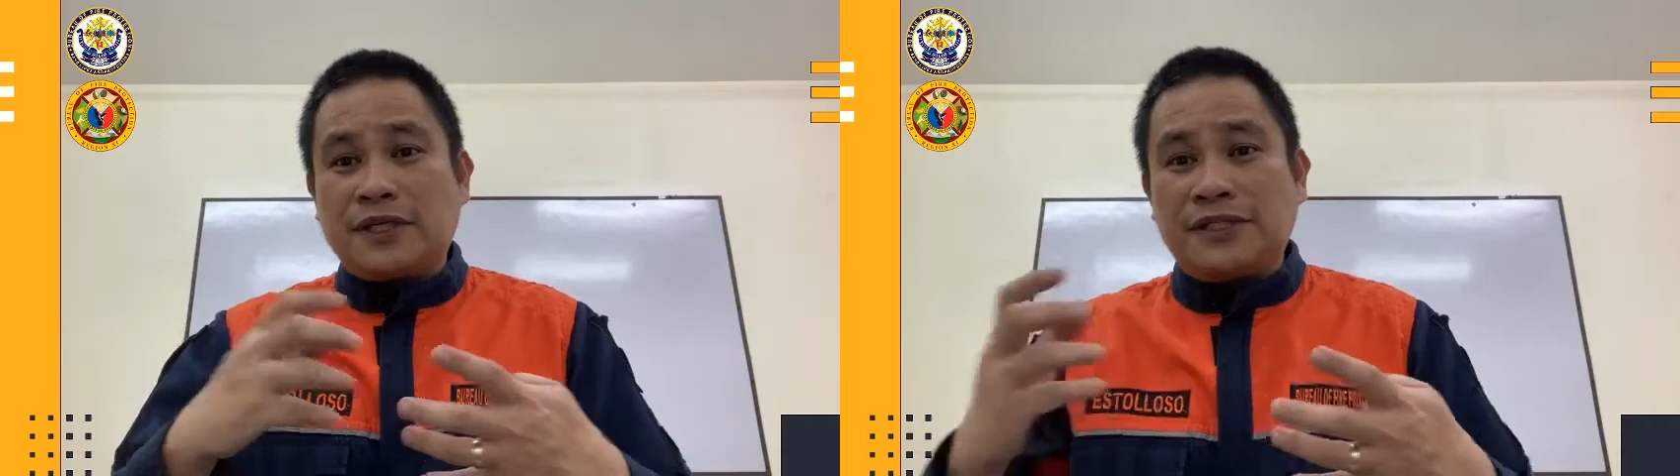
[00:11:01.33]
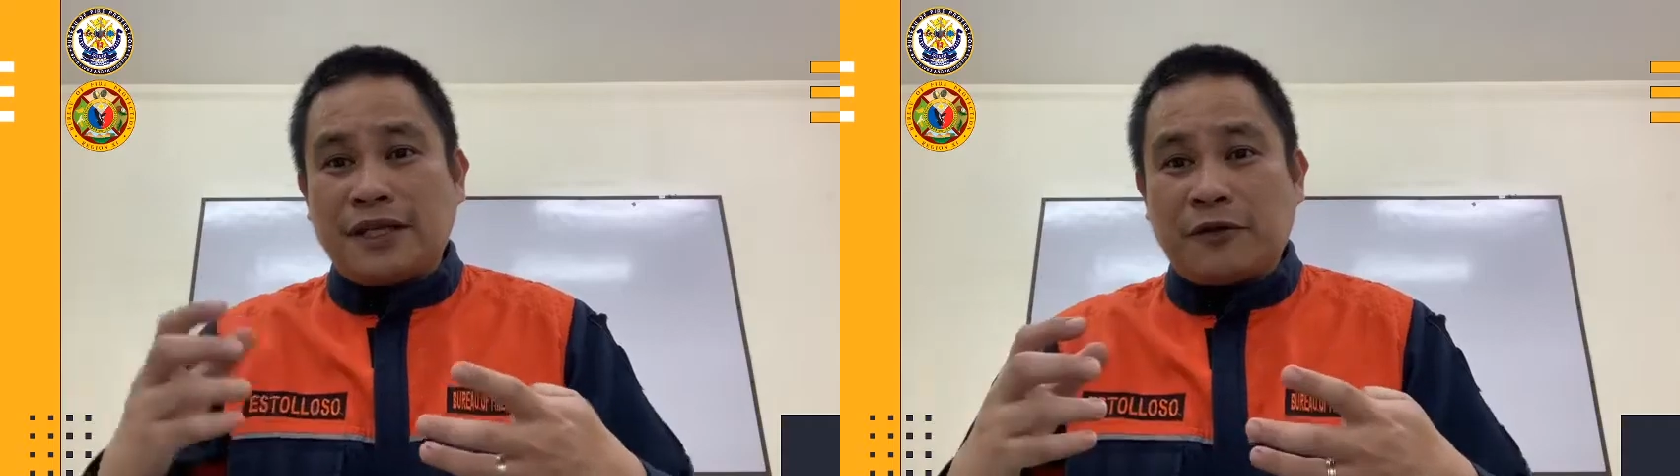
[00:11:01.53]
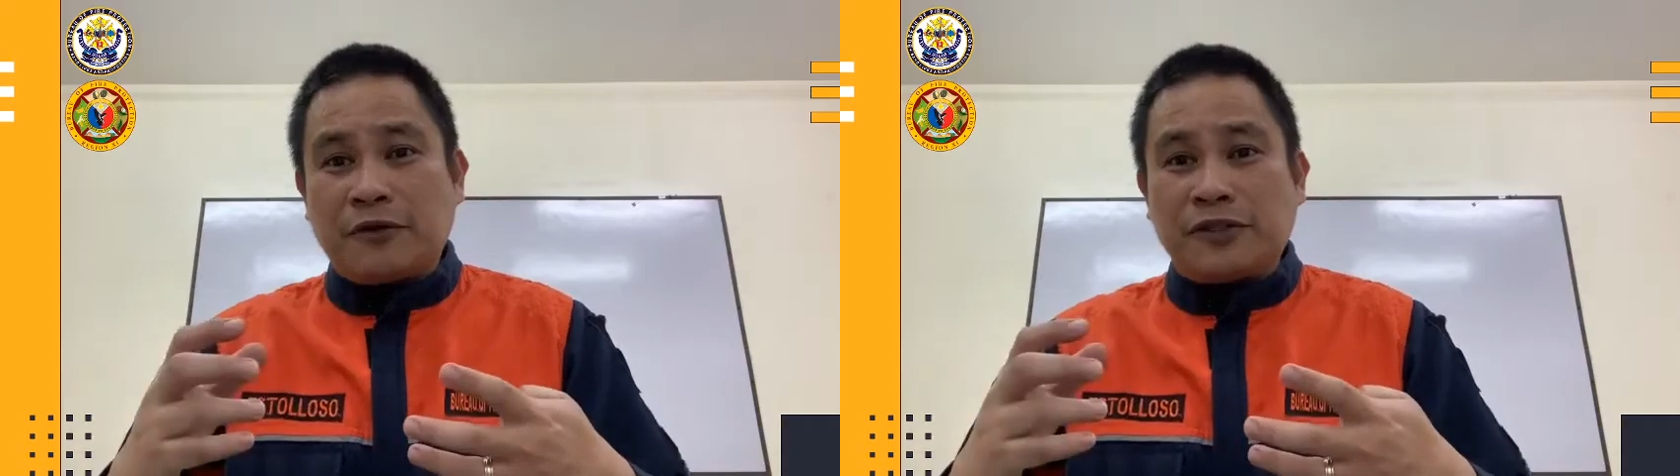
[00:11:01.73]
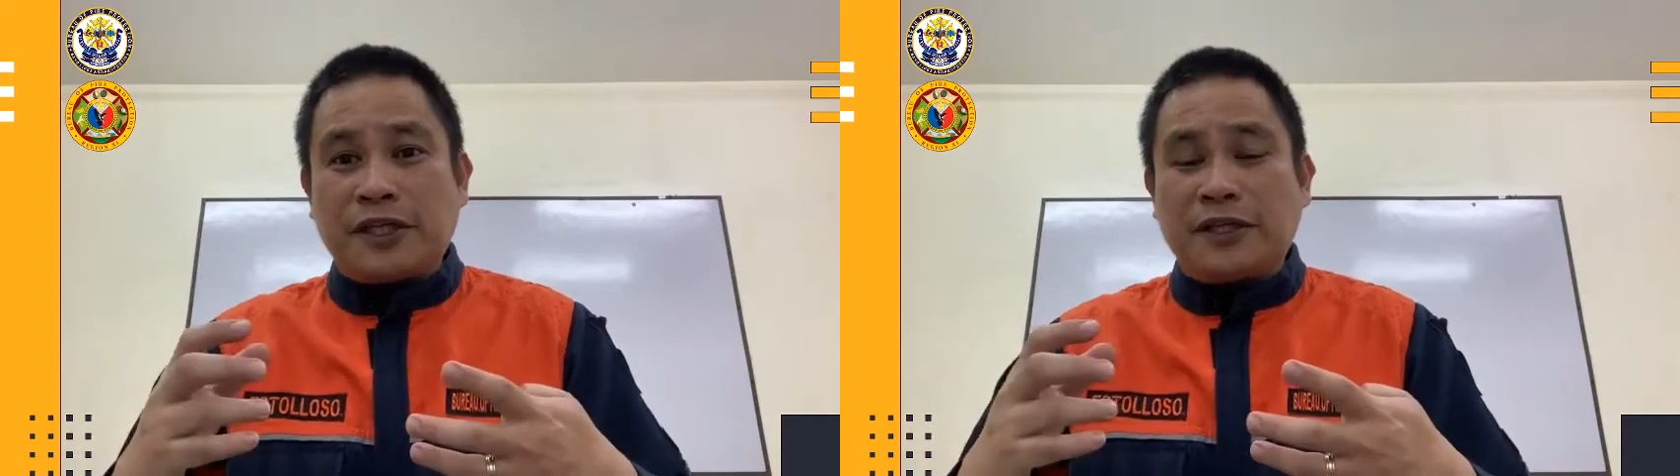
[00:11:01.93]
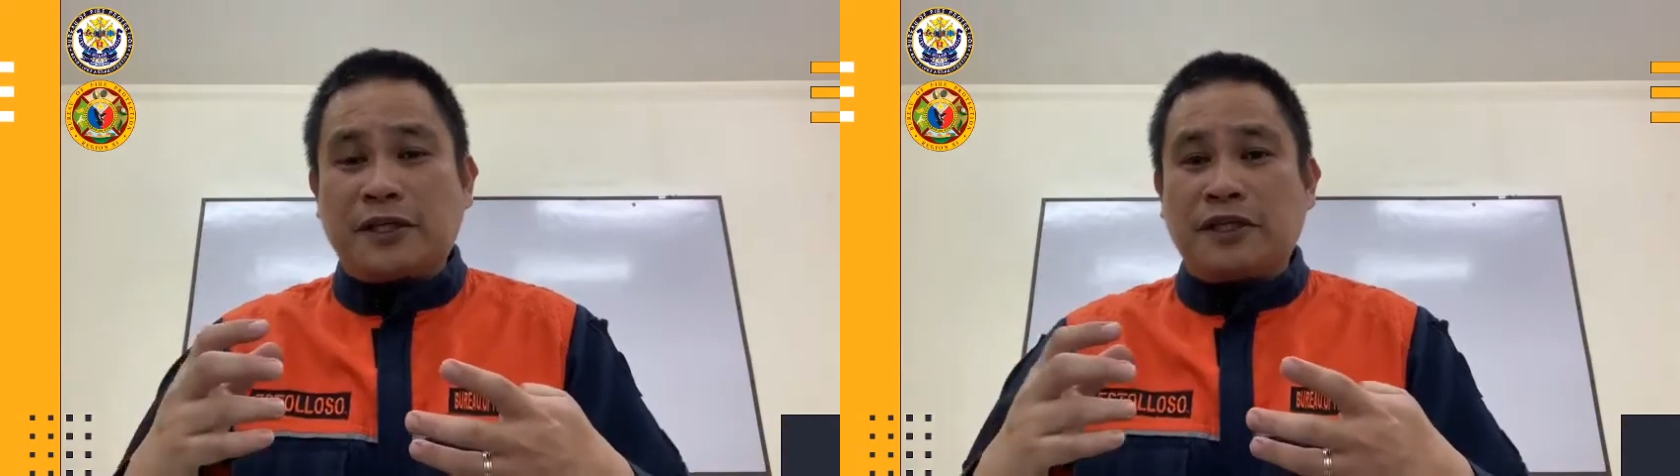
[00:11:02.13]
kasi nga call
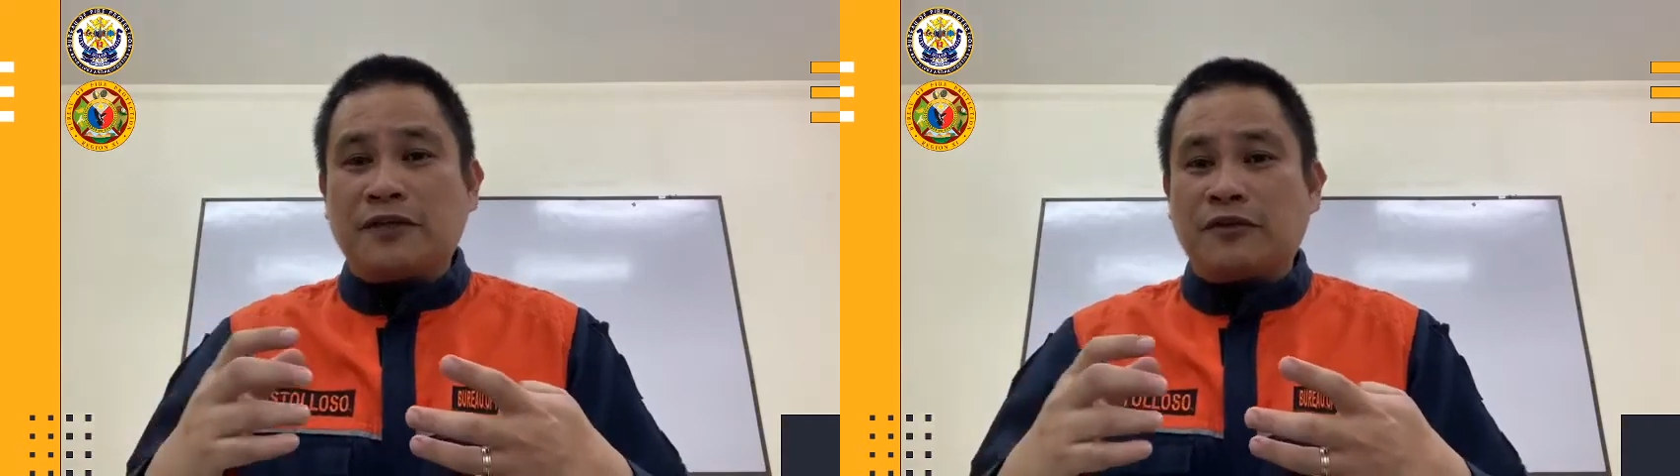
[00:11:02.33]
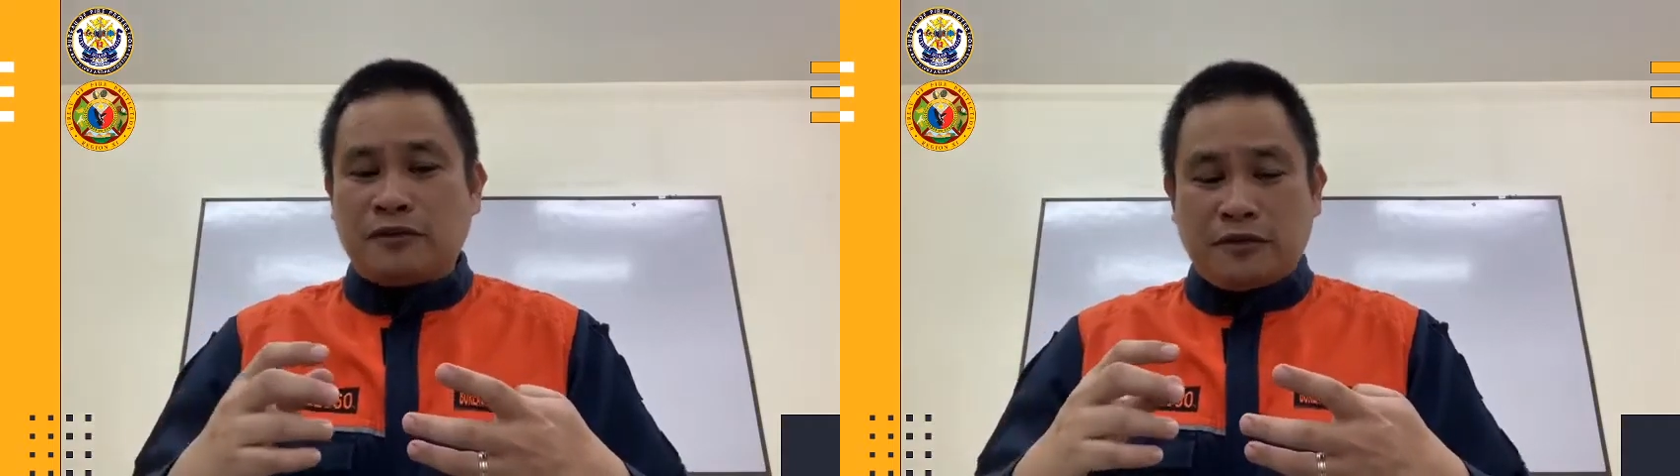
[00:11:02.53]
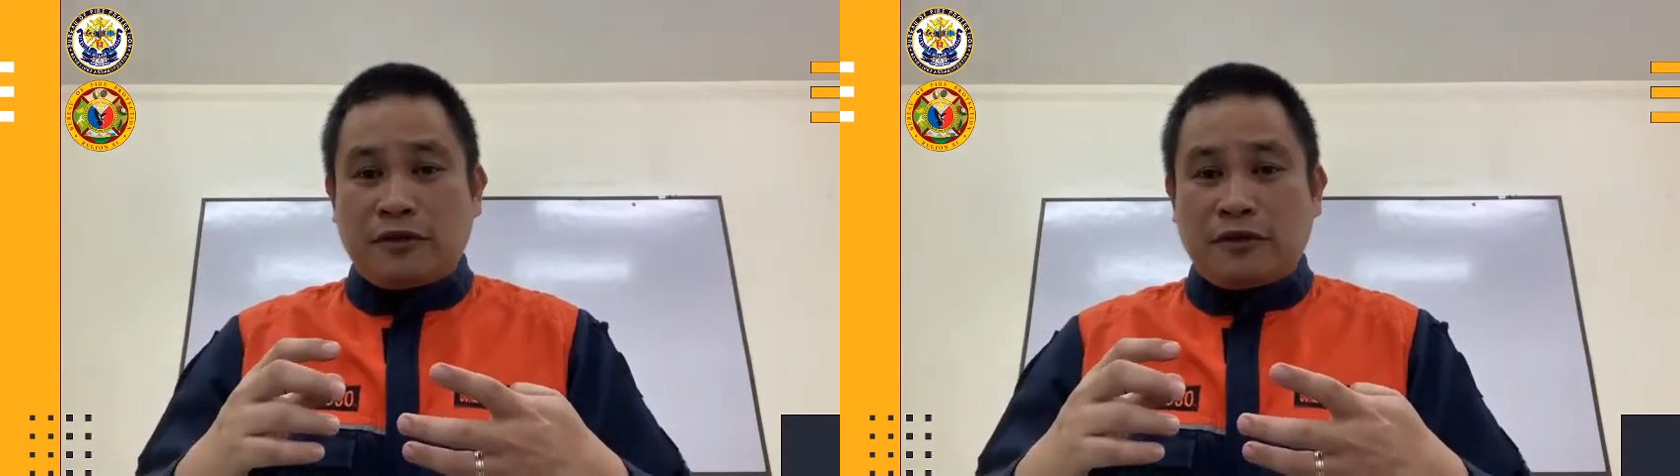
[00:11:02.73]
center ito,